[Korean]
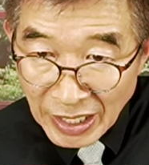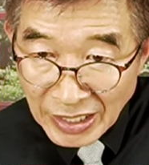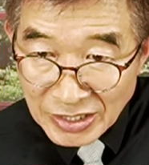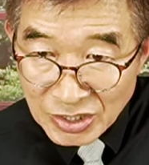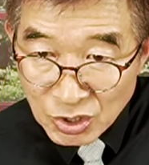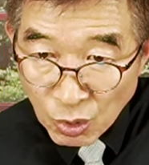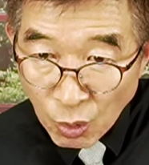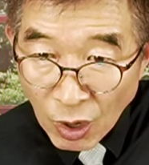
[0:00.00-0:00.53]

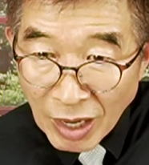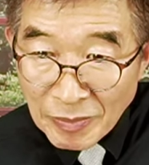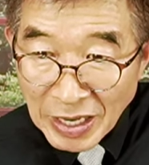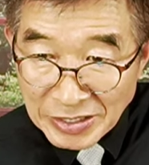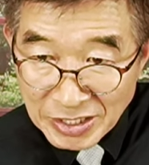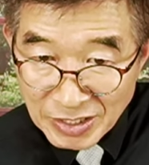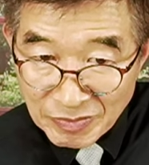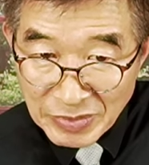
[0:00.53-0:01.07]

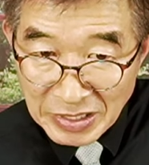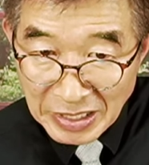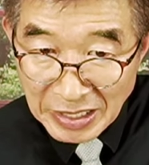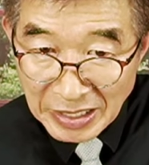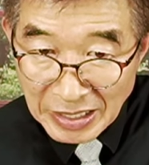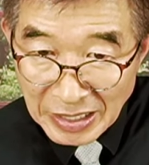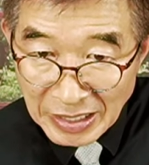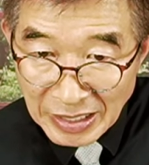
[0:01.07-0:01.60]
소아마취입니다.
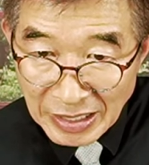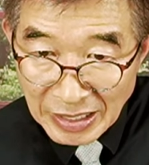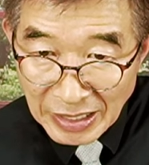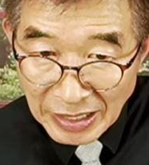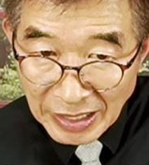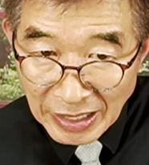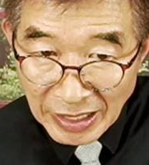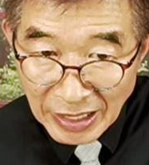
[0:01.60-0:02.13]

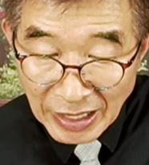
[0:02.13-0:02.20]
예.